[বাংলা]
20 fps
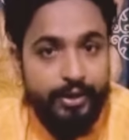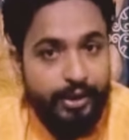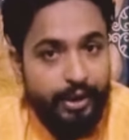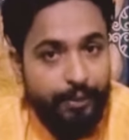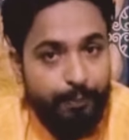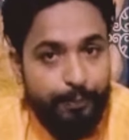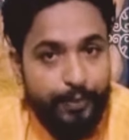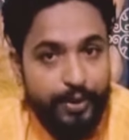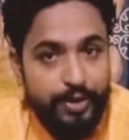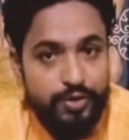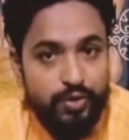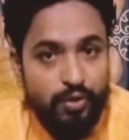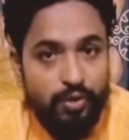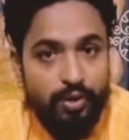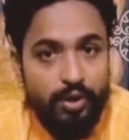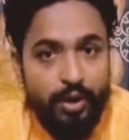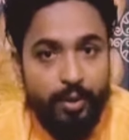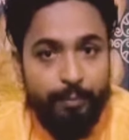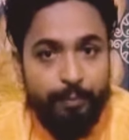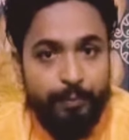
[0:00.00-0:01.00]
ডিপ্রেশন
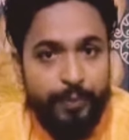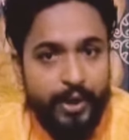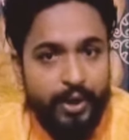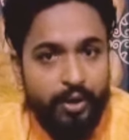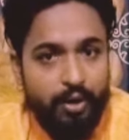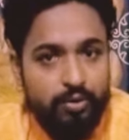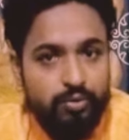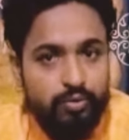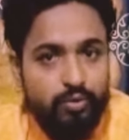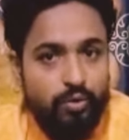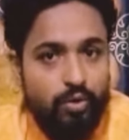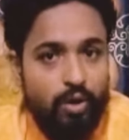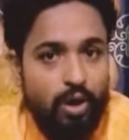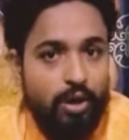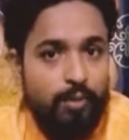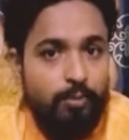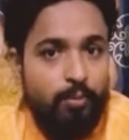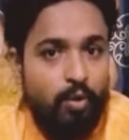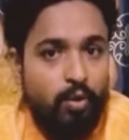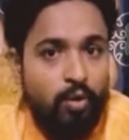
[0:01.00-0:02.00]

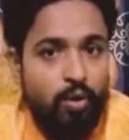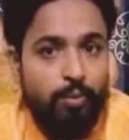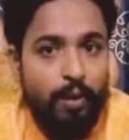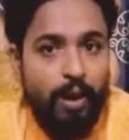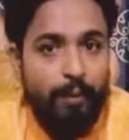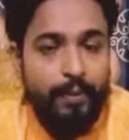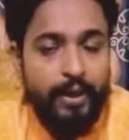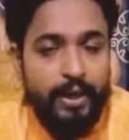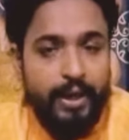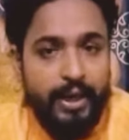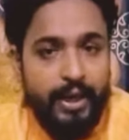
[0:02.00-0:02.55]
বিরক্তকর মনোভাব